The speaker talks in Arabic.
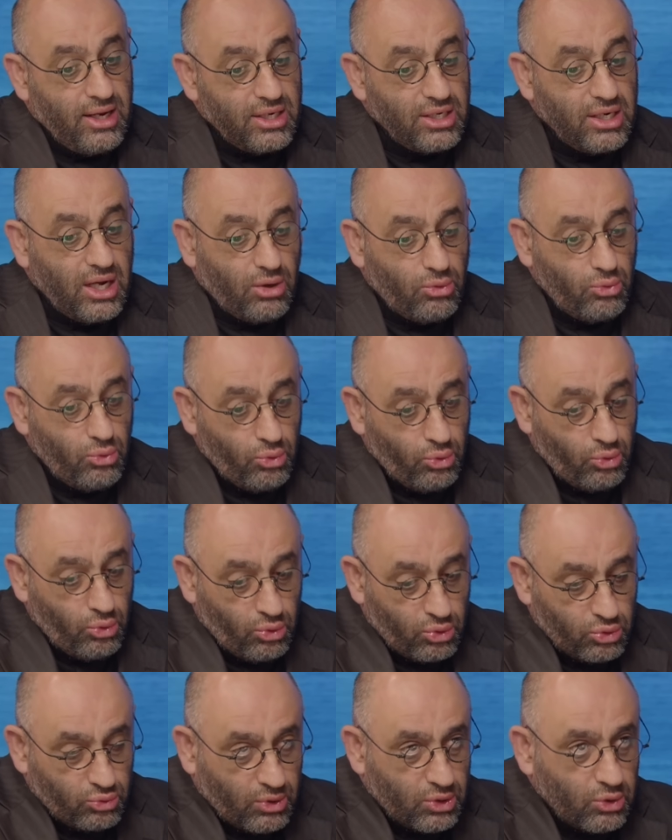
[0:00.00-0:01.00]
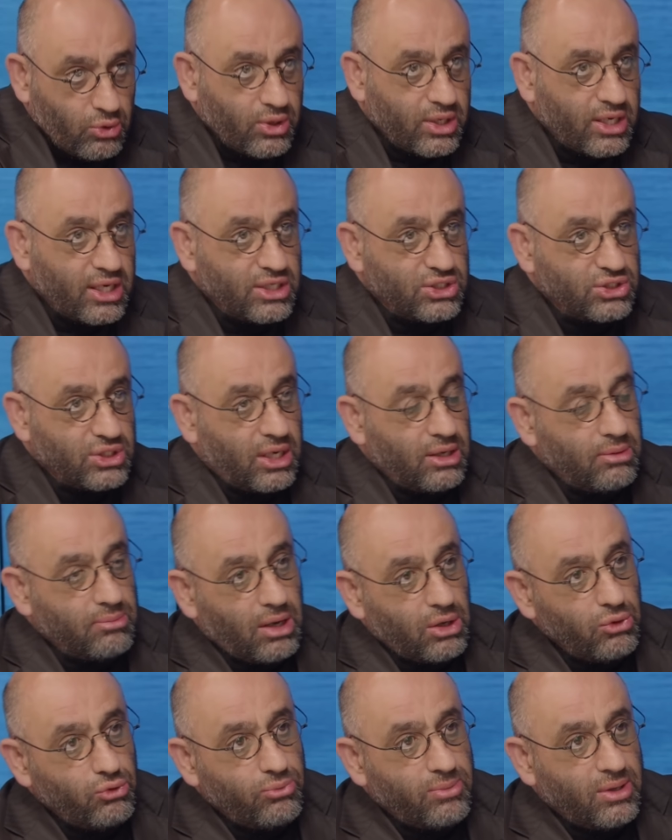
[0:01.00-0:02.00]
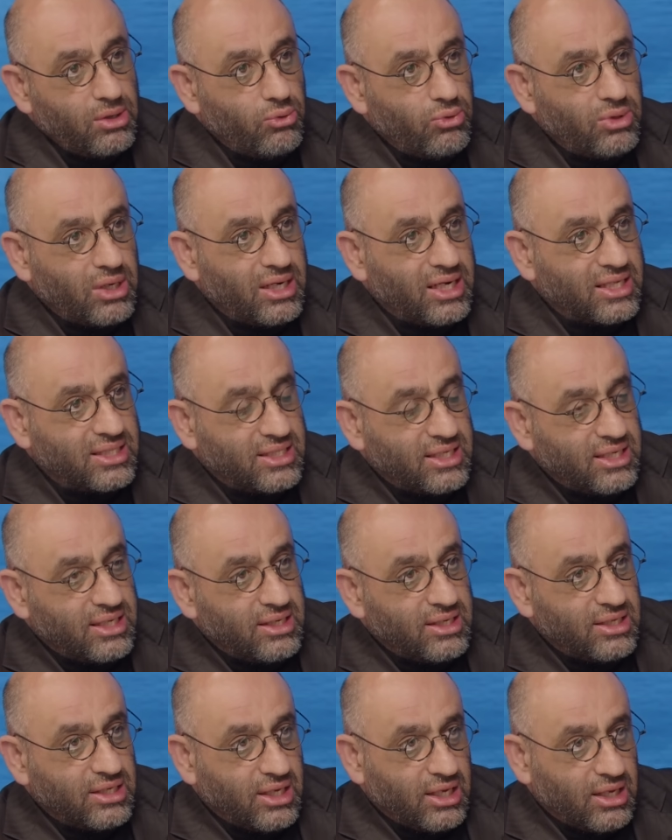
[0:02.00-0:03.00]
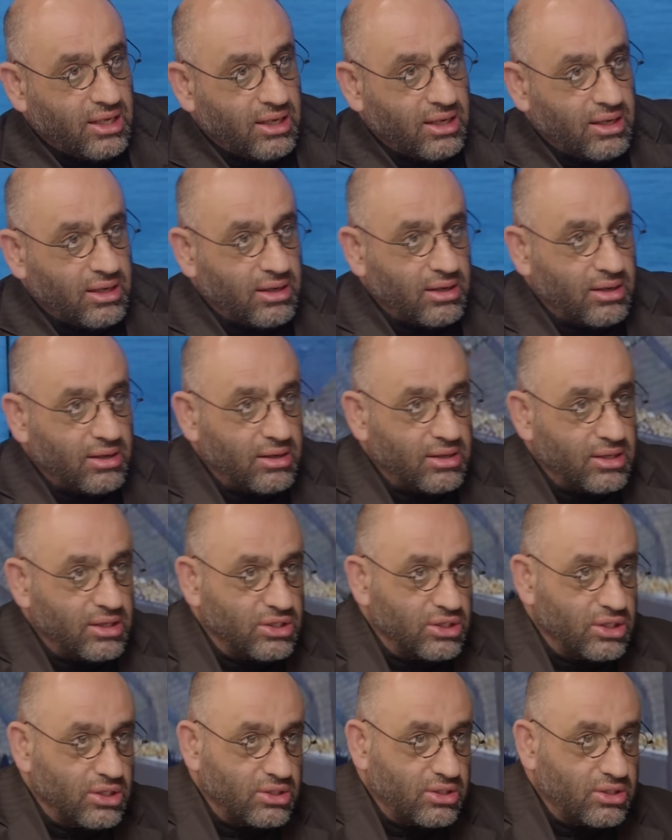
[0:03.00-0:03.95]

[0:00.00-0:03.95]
نعود ونخرج المعلومة الأولى التي آه،